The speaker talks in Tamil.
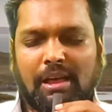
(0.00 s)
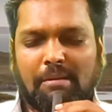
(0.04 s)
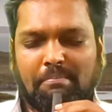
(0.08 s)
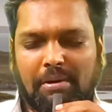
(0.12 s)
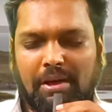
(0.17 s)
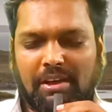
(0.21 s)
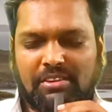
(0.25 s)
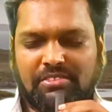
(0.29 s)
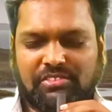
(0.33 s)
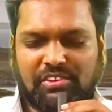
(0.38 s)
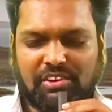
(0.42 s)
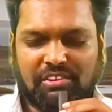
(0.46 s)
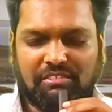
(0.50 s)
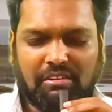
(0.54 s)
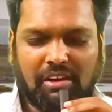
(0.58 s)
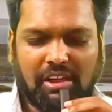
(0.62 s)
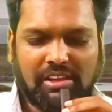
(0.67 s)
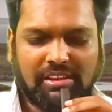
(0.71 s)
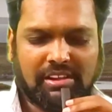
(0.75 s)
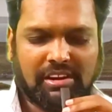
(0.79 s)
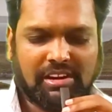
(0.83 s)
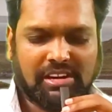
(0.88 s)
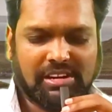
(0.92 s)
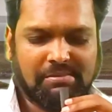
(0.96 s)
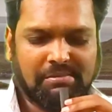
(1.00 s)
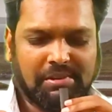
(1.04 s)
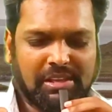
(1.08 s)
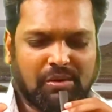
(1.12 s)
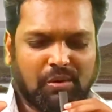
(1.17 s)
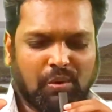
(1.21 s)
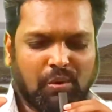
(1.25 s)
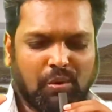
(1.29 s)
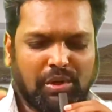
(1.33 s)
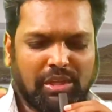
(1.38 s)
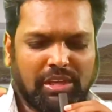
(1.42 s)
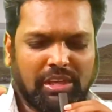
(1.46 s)
அப்பா செவ்வாய்க்கிழமை
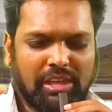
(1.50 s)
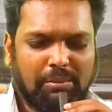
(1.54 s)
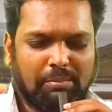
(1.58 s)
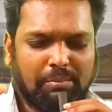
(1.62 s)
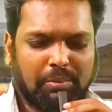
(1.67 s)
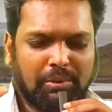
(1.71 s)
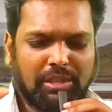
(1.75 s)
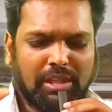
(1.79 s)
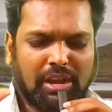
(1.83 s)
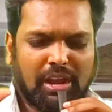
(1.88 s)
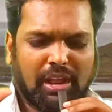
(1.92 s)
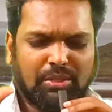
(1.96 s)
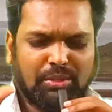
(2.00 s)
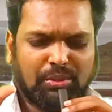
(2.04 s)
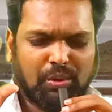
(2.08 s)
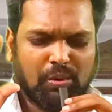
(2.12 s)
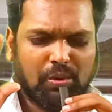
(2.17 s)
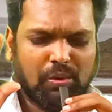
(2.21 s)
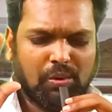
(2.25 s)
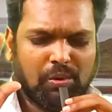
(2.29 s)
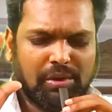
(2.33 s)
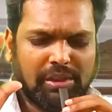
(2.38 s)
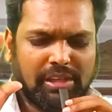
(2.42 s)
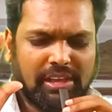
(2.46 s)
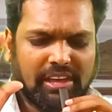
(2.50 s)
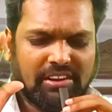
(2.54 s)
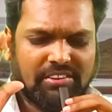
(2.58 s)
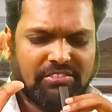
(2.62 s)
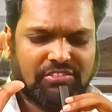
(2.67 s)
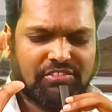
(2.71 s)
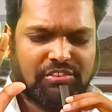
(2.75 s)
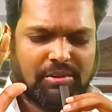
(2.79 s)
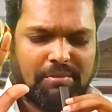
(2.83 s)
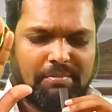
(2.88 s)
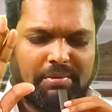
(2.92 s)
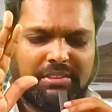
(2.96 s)
கோடி அற்புதர் அத்தோனி
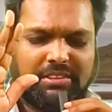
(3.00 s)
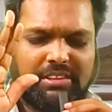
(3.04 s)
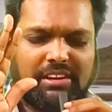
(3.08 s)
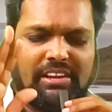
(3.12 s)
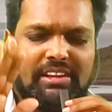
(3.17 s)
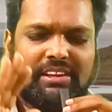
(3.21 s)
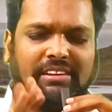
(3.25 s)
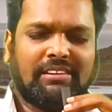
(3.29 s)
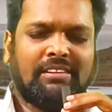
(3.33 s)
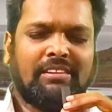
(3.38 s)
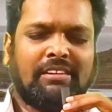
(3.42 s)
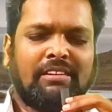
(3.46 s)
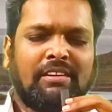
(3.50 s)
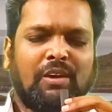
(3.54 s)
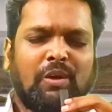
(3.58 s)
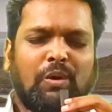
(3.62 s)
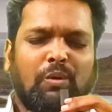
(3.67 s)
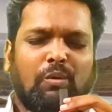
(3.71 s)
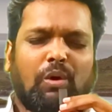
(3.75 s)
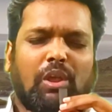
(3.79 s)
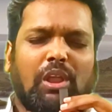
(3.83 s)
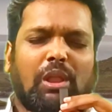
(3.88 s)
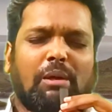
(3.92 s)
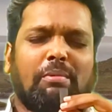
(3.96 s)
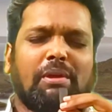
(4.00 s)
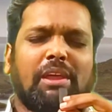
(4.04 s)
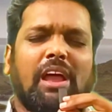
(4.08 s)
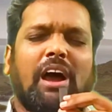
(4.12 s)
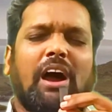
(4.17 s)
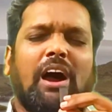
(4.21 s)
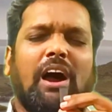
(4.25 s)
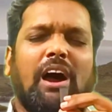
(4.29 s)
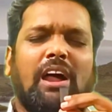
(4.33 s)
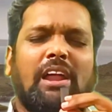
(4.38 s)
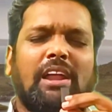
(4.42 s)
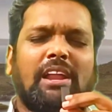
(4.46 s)
அச்சபத்துல
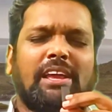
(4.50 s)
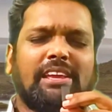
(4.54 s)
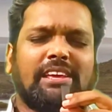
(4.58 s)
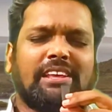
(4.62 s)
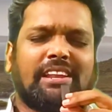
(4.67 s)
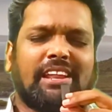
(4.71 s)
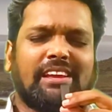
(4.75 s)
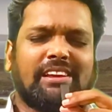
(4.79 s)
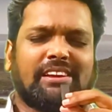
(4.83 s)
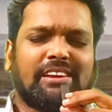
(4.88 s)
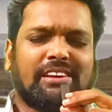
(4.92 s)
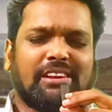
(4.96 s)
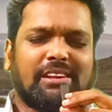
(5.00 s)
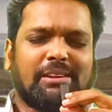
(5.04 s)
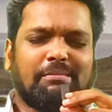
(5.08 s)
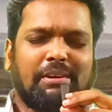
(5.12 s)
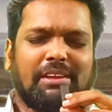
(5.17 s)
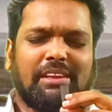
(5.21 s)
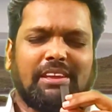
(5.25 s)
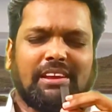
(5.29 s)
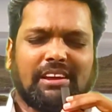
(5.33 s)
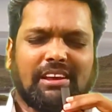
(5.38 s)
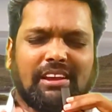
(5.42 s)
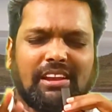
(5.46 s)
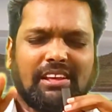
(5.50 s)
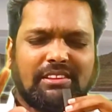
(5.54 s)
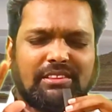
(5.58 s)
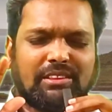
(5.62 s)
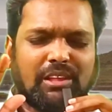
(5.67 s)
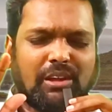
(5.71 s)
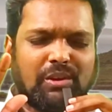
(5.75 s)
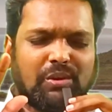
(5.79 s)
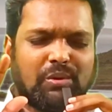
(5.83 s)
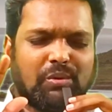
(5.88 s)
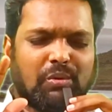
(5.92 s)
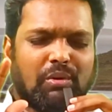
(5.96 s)
வல்லமையான இறை கிருபை எங்களை
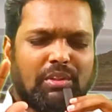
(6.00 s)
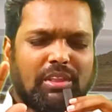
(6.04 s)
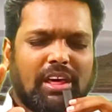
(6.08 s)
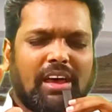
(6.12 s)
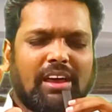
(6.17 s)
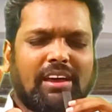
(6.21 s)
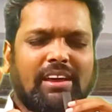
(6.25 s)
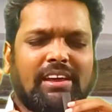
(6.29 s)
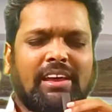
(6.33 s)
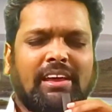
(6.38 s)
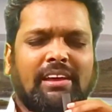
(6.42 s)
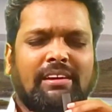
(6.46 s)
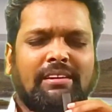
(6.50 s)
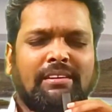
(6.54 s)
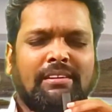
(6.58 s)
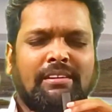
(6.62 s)
பங்குவதாக